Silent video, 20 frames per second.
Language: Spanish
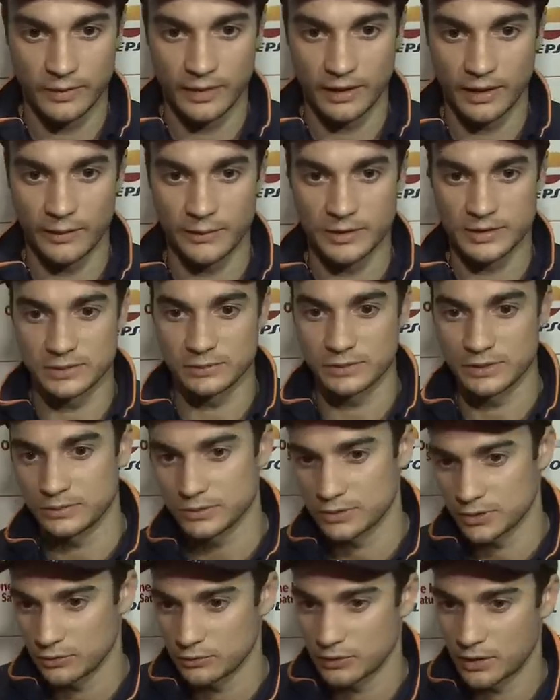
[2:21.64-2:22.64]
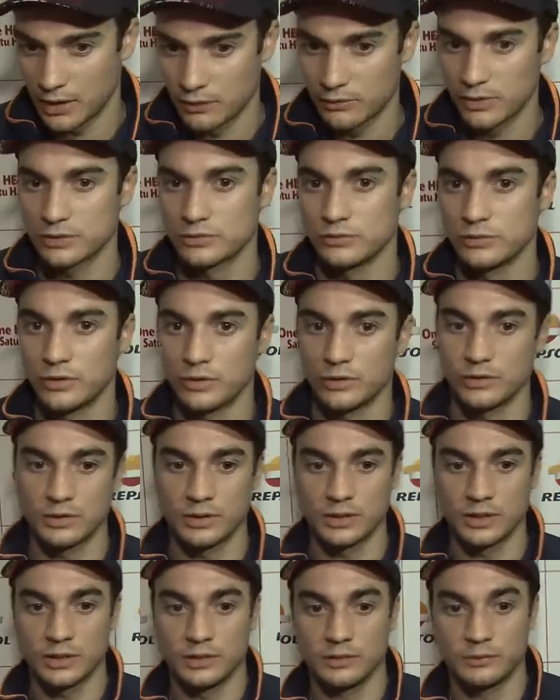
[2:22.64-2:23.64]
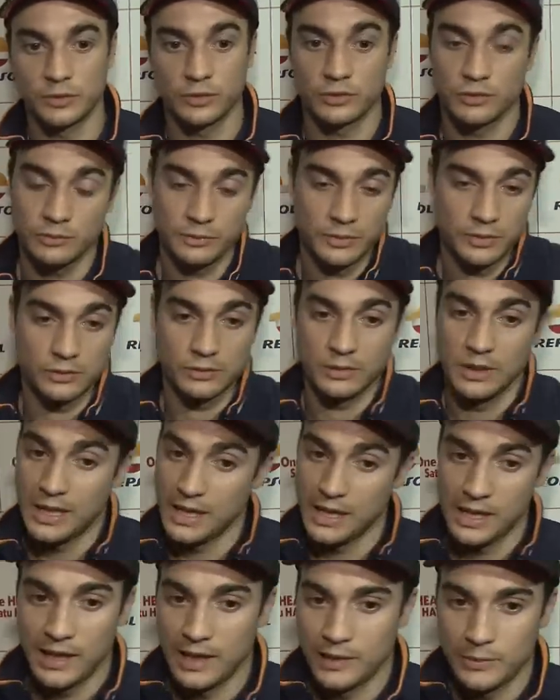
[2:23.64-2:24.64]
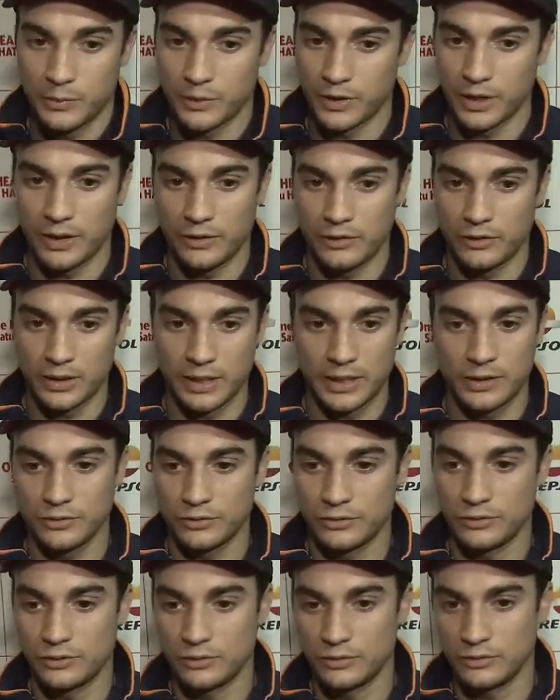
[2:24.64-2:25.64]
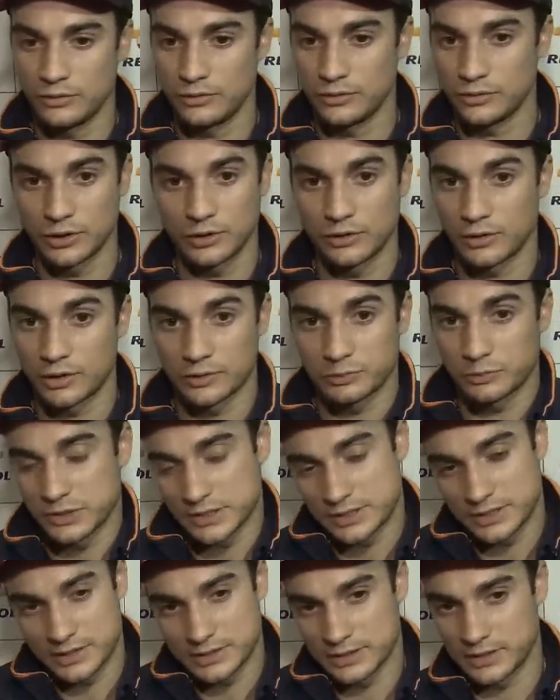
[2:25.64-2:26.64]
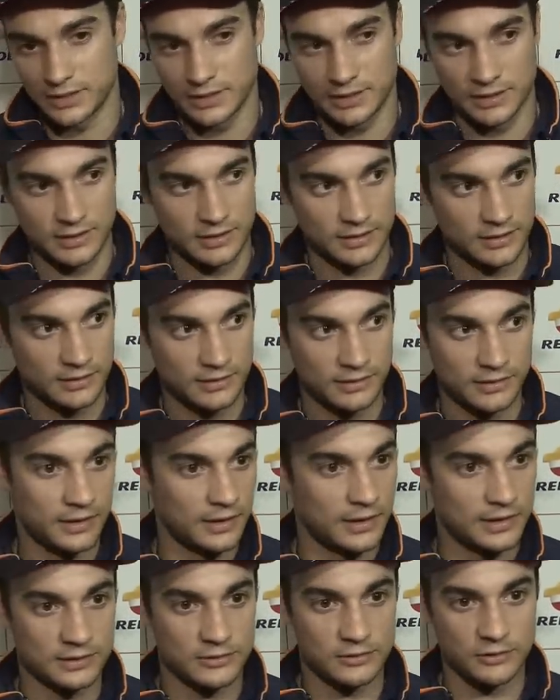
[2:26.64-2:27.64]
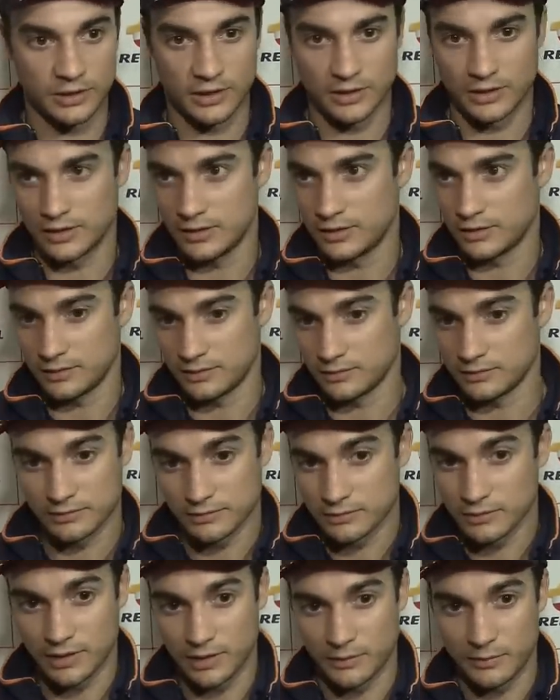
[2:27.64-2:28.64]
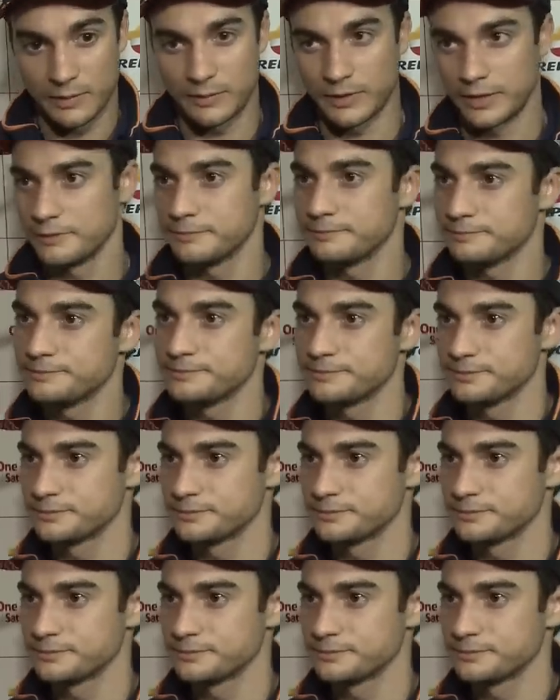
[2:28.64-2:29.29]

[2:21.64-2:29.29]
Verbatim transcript: a ver si podemos encontrar una solución pronto, pero por ahora no, no tengo respuestas de, de qué es lo que, que va a haber.